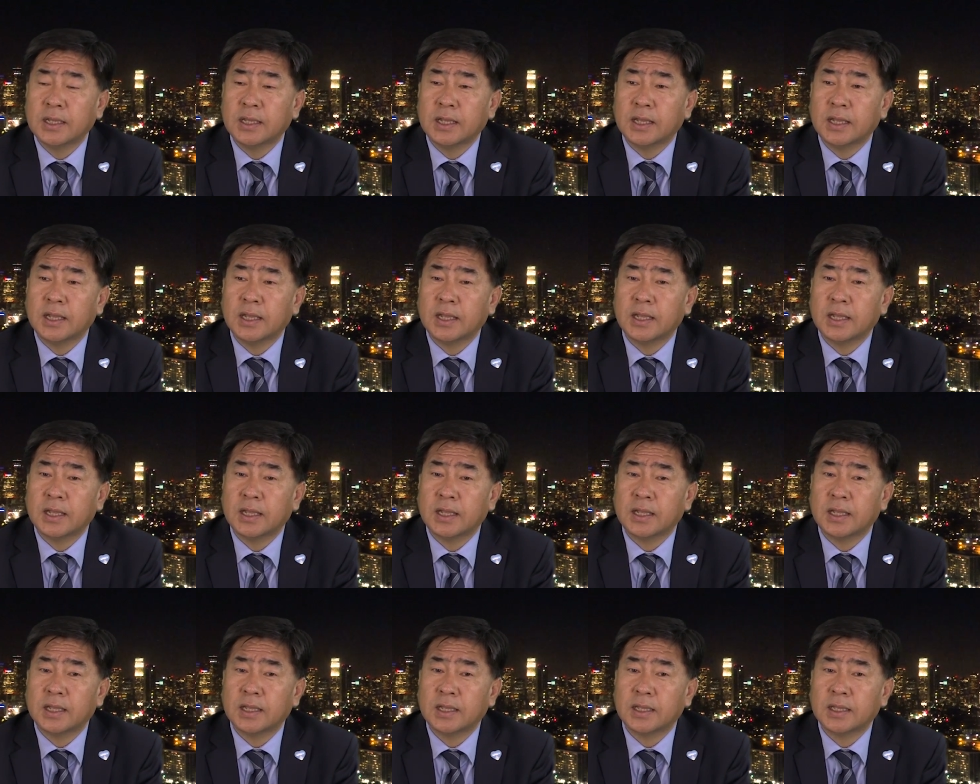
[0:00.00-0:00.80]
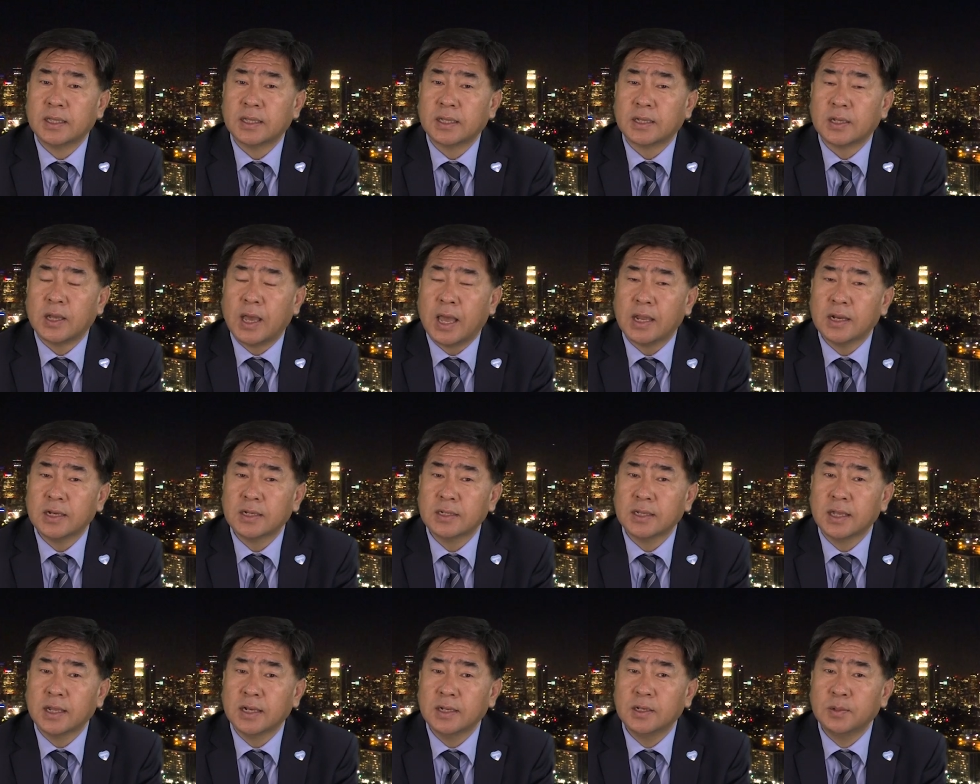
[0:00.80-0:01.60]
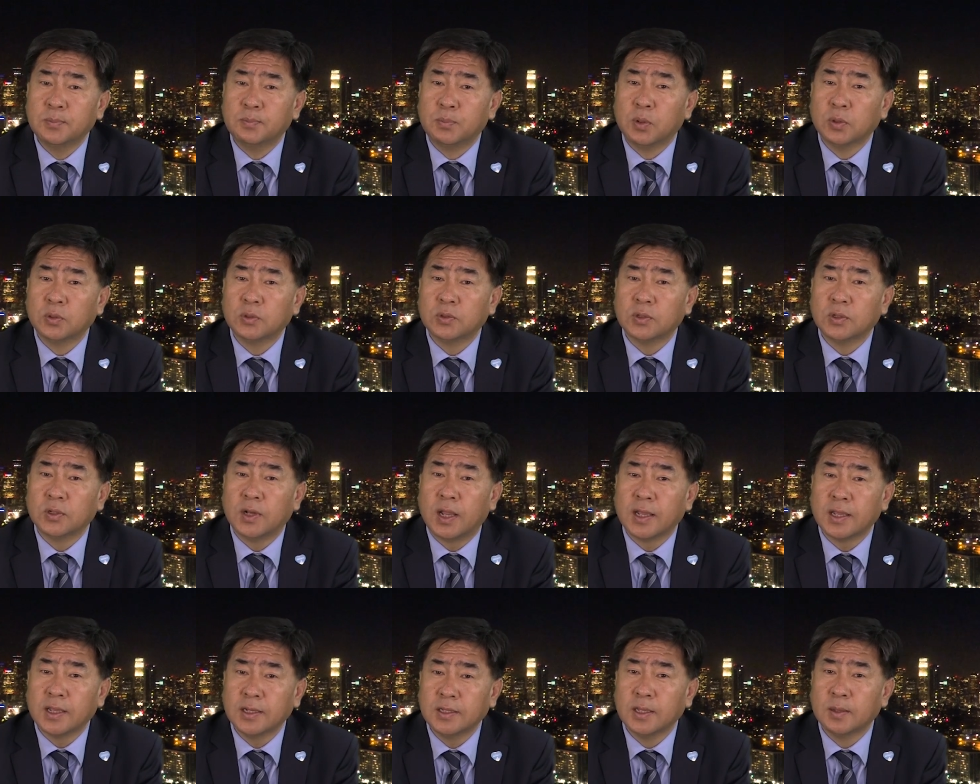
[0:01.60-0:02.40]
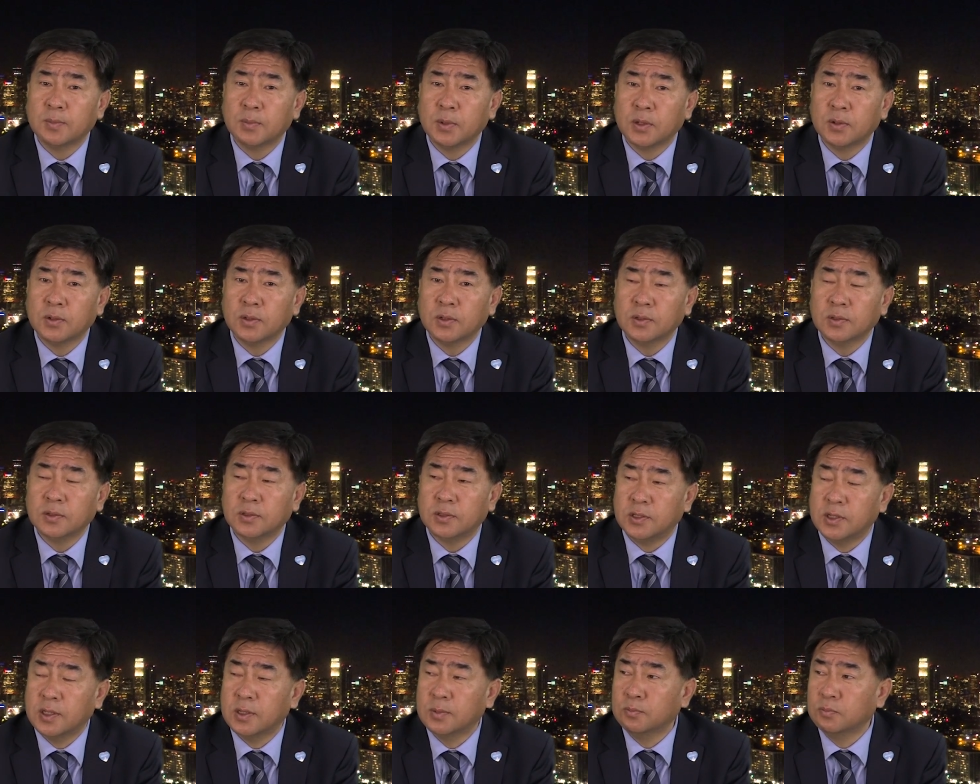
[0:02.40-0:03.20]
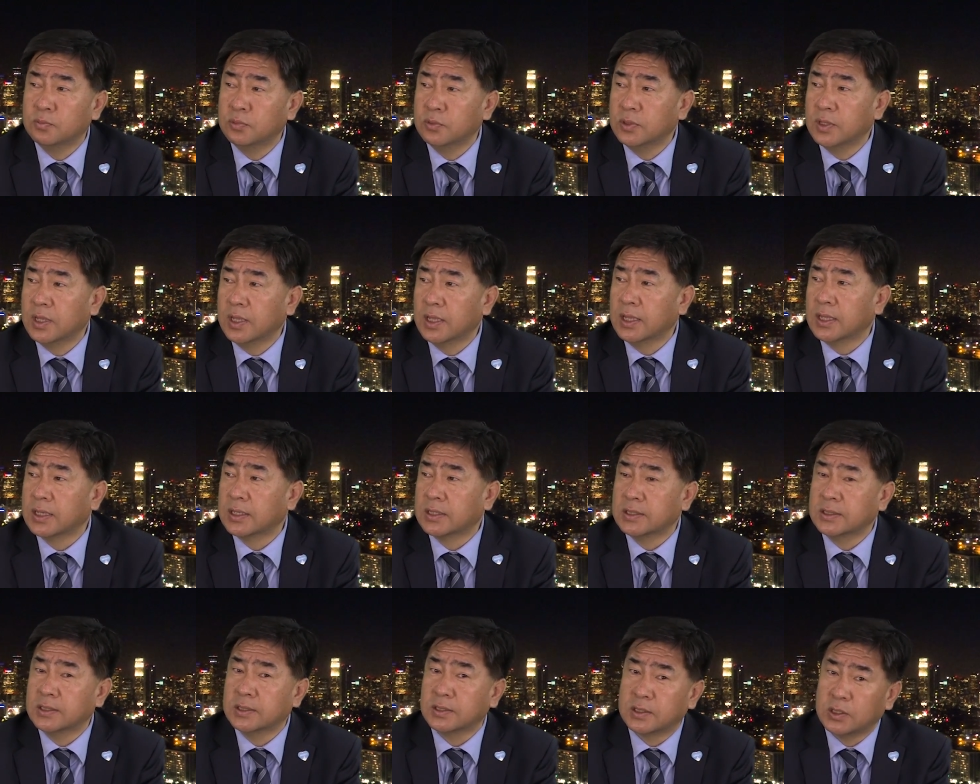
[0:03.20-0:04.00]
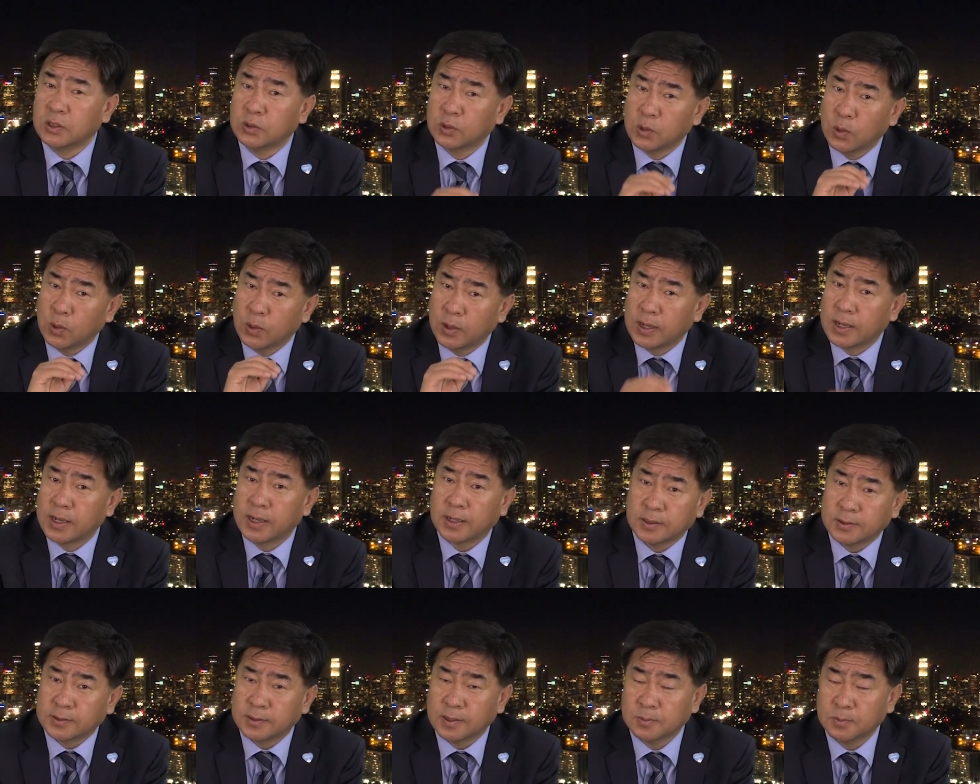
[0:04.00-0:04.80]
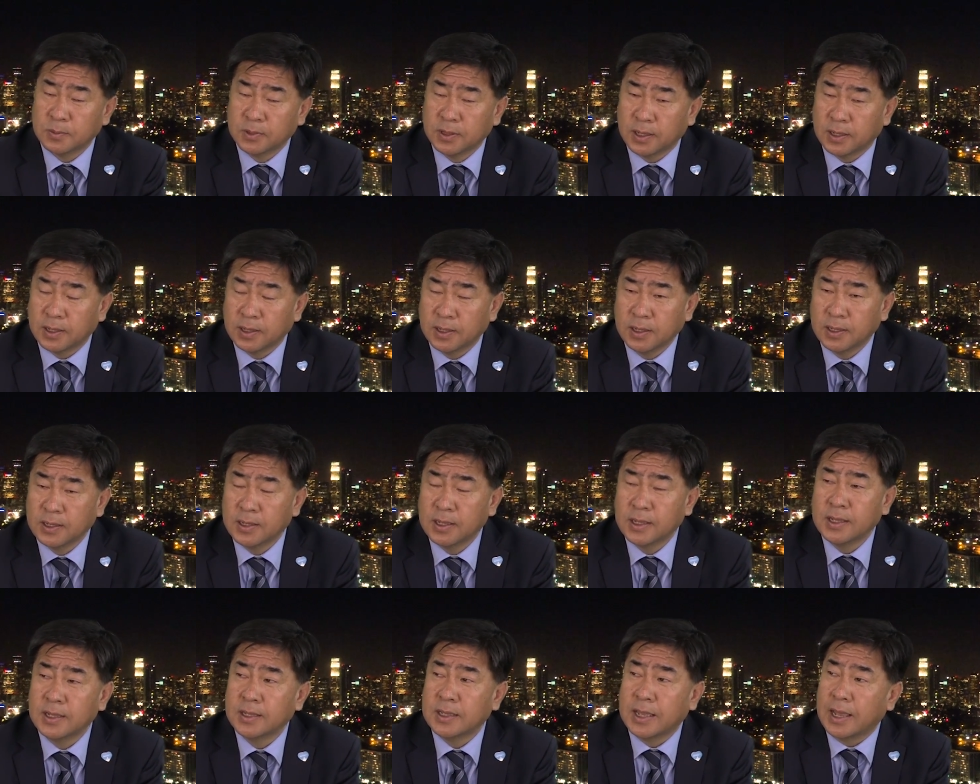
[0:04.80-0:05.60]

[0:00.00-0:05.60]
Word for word: 어, 가능한 리포트를 하게 되면은 DMV의 그 기록이 올라가기 때문에 네.